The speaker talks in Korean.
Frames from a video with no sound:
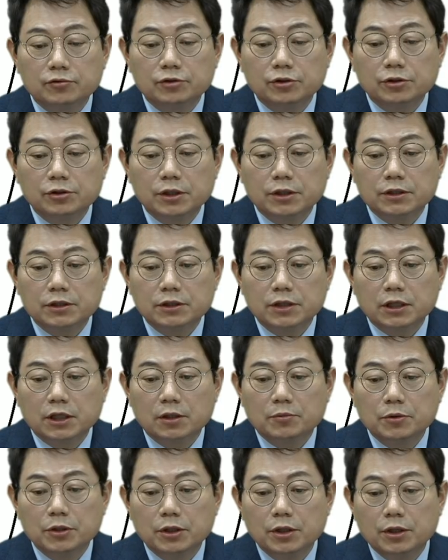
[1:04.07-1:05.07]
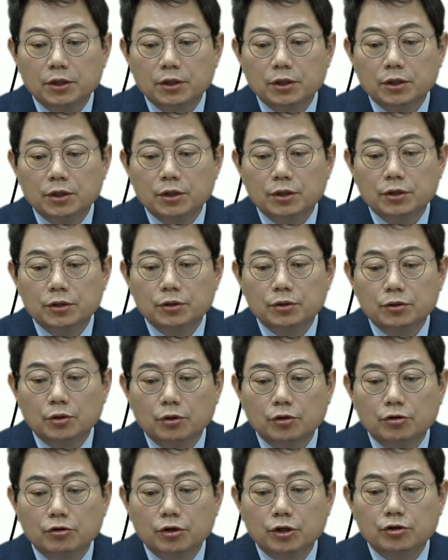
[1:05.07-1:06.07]
운전석에 있던 사람이
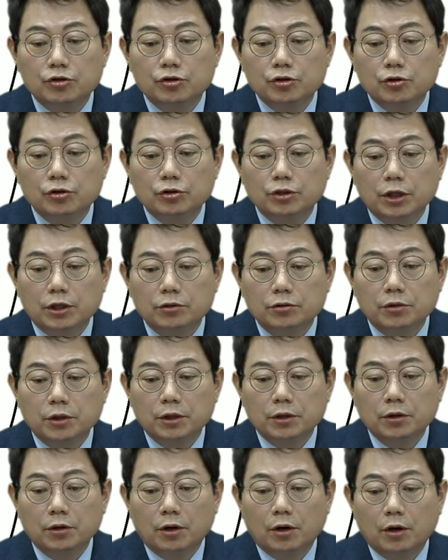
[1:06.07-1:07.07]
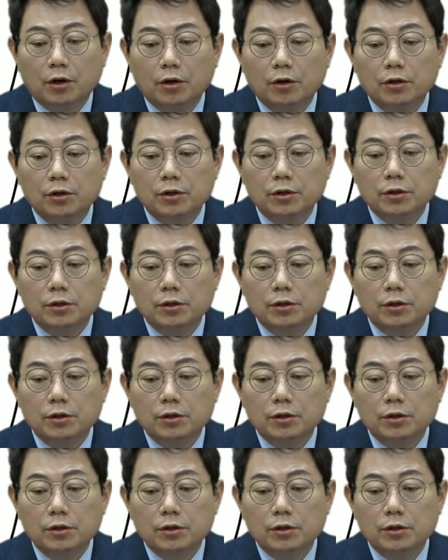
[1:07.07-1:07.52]
여기 이렇게 튕겨졌다는 거예요.